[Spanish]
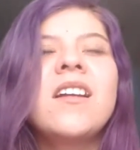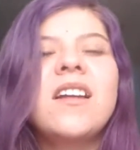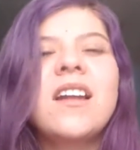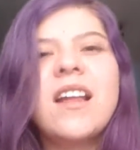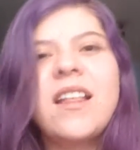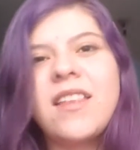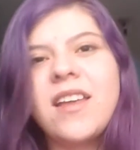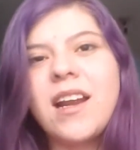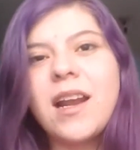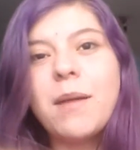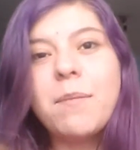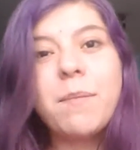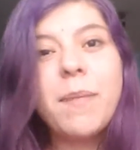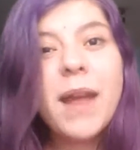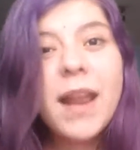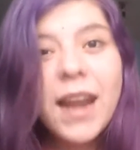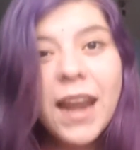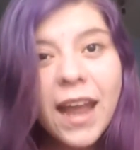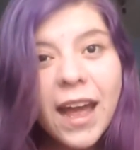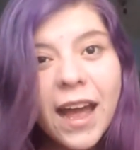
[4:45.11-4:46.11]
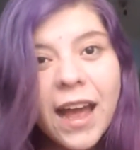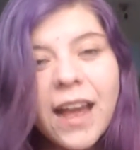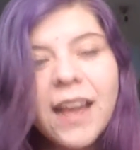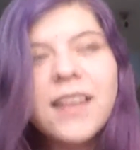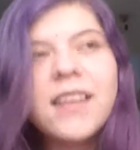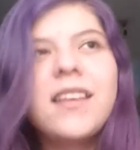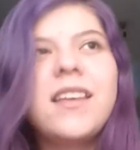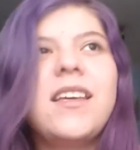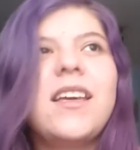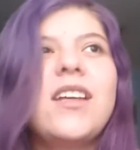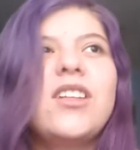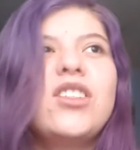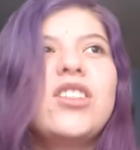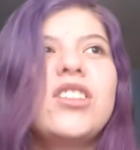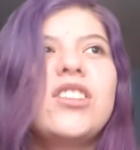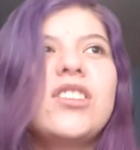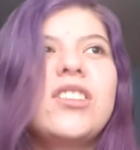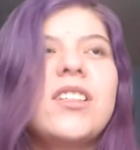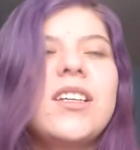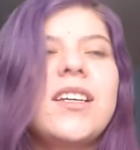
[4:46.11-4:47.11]
nadie la pela y
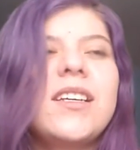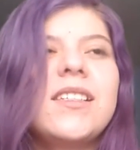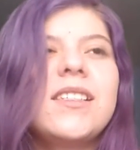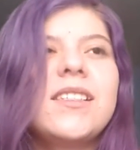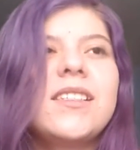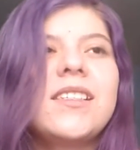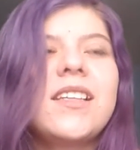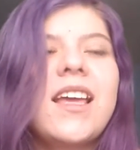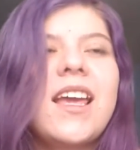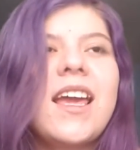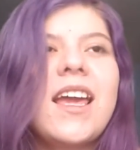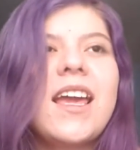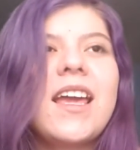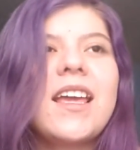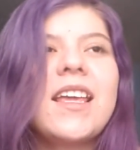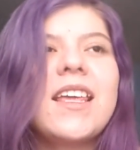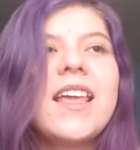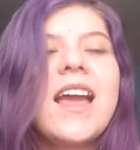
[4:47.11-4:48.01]
entonces eh,